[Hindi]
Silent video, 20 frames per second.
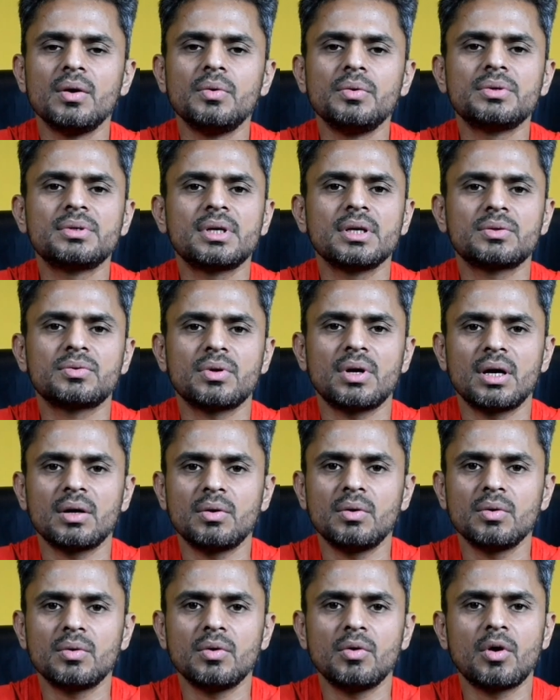उसके
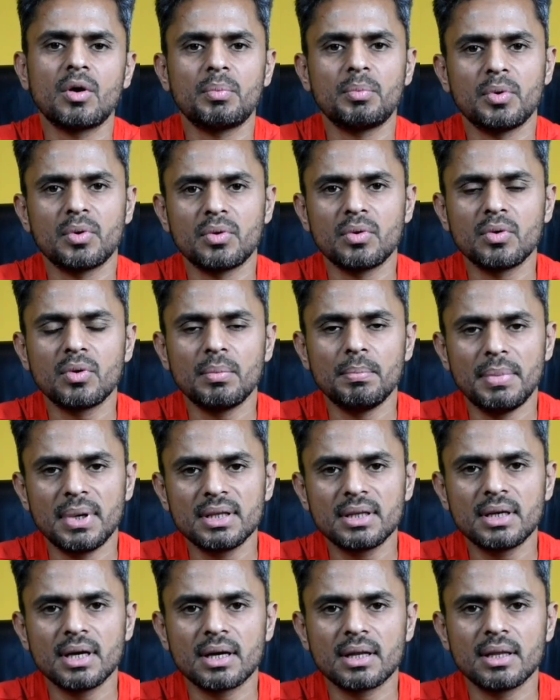सुराखों को और पोरों को
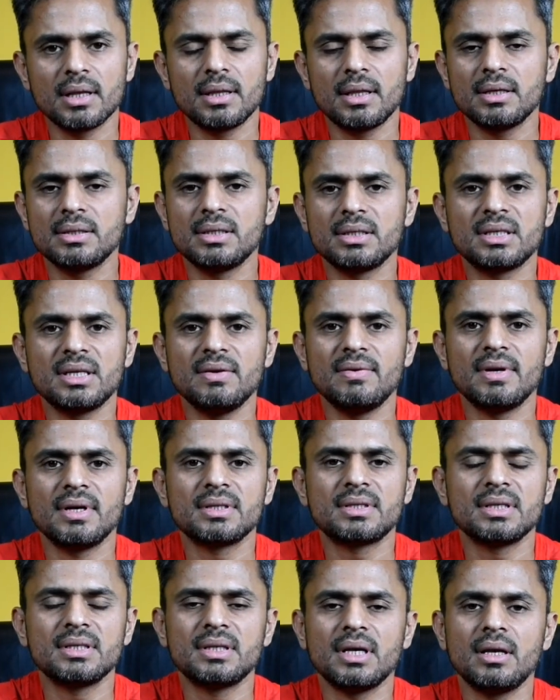बंद कर देते हैं जिसकी वजह
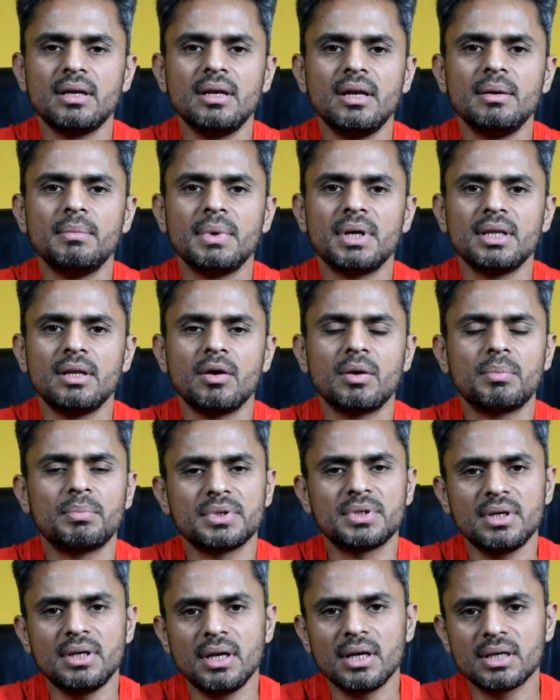से जहरीले मादे और
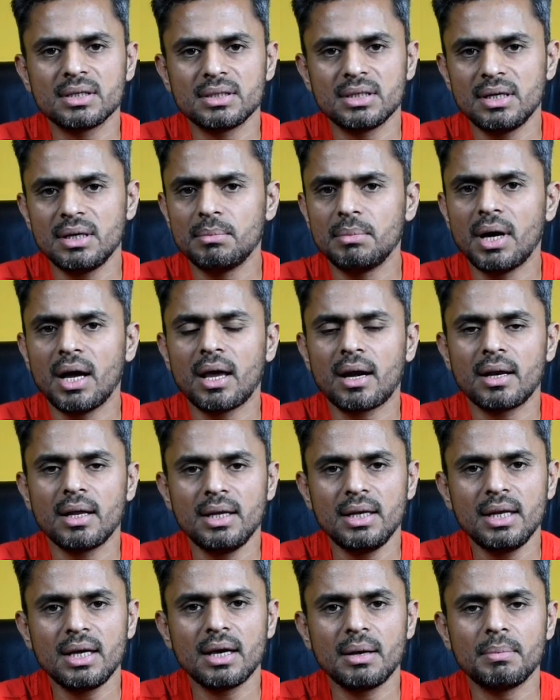पसीने के ज़रिए बाहर
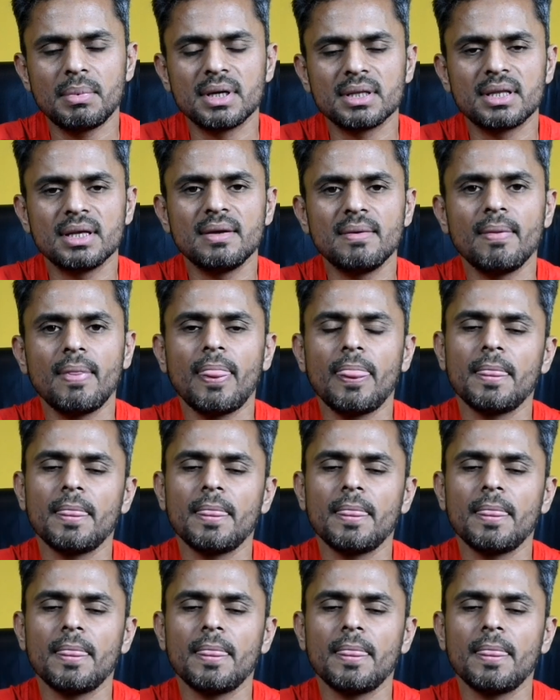नहीं निकल पाते